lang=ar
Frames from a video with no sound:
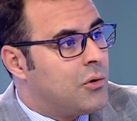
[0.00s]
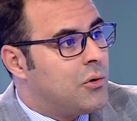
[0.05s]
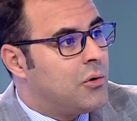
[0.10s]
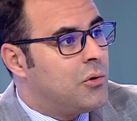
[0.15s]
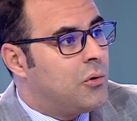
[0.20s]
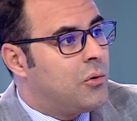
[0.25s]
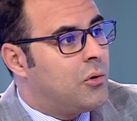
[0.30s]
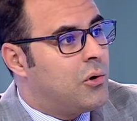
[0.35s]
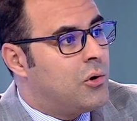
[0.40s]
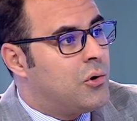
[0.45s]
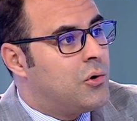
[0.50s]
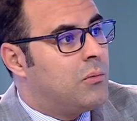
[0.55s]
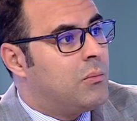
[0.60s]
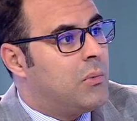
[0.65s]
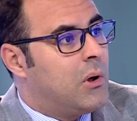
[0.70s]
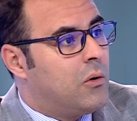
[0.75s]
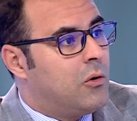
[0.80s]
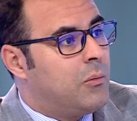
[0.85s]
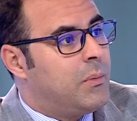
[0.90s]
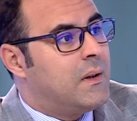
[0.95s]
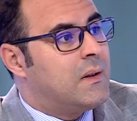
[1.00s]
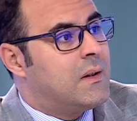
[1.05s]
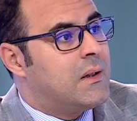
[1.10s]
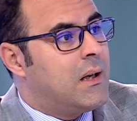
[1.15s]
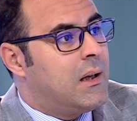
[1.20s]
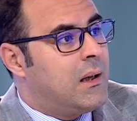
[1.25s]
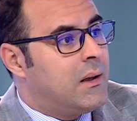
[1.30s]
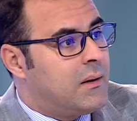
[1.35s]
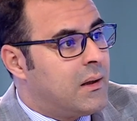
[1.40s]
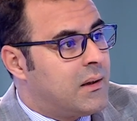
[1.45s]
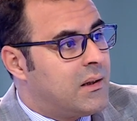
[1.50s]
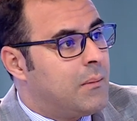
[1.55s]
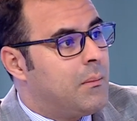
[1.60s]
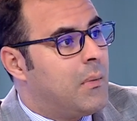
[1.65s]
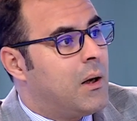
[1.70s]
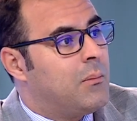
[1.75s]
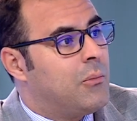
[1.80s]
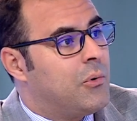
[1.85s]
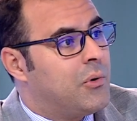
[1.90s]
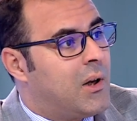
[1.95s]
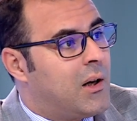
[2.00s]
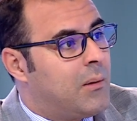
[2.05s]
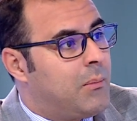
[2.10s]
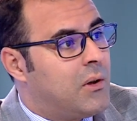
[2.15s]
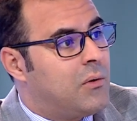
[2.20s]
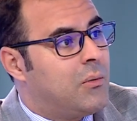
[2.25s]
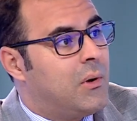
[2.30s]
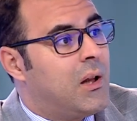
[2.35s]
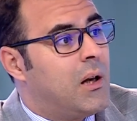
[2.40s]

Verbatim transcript: سوق الجمله وبالتالي تتم المضاربات